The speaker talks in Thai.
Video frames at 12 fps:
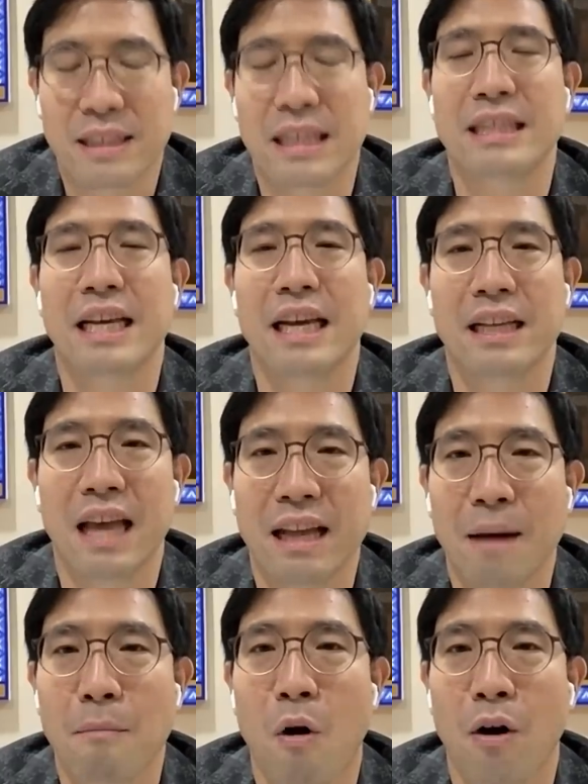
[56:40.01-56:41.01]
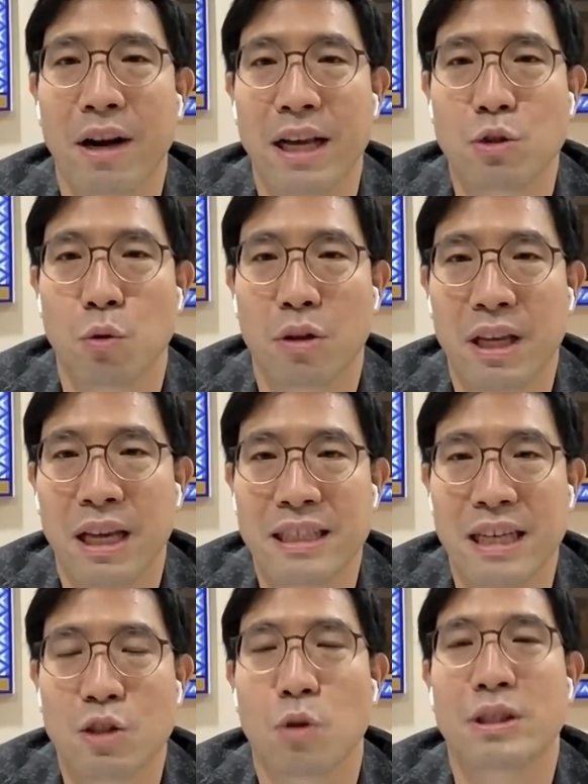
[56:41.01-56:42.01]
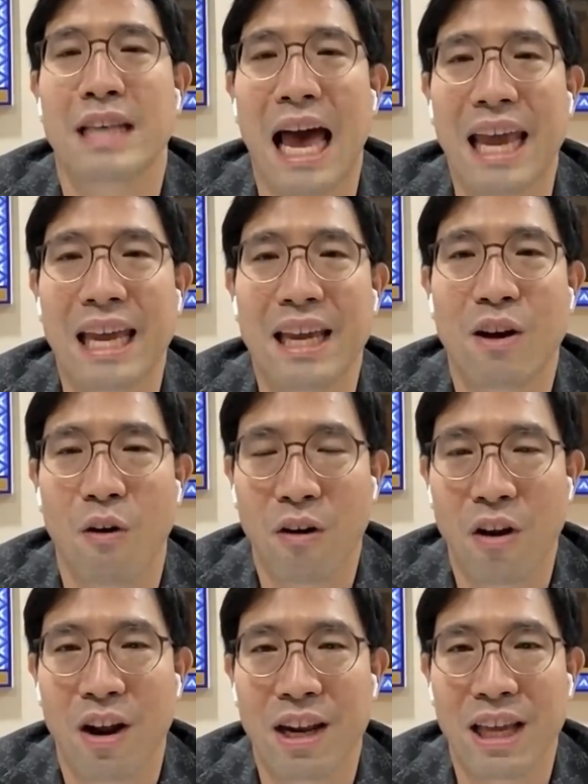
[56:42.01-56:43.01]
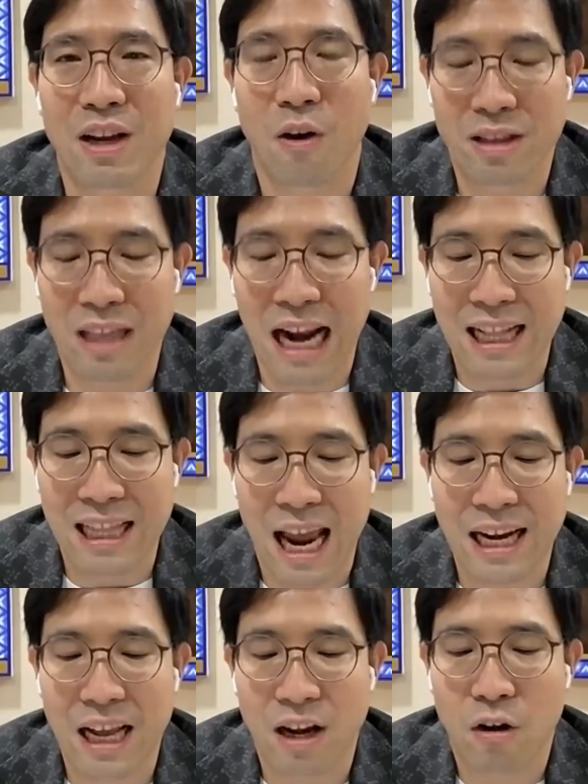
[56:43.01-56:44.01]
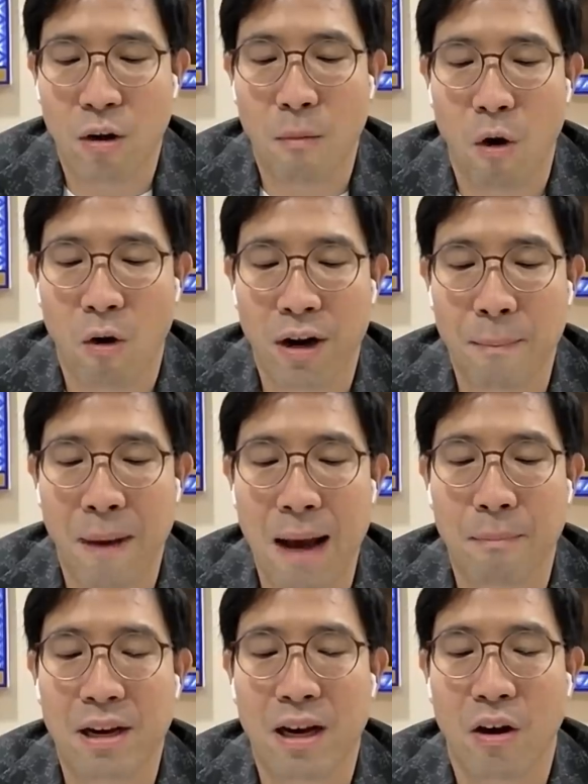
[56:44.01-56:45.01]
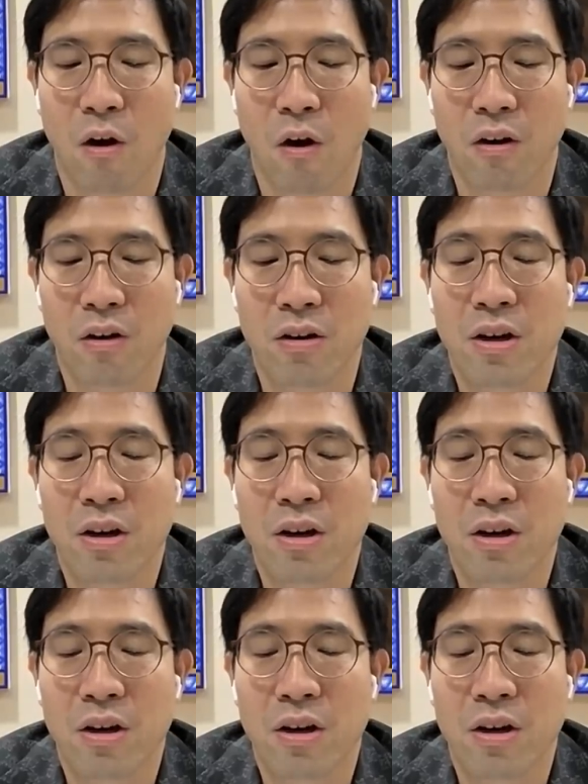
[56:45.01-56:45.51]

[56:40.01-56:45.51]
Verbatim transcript: จริง ๆ ถ้าถ้ามองในจุดที่จะสดใสของกรณีของตลาดไทยเนี่ยเขาก็มองในภาพเรื่องของ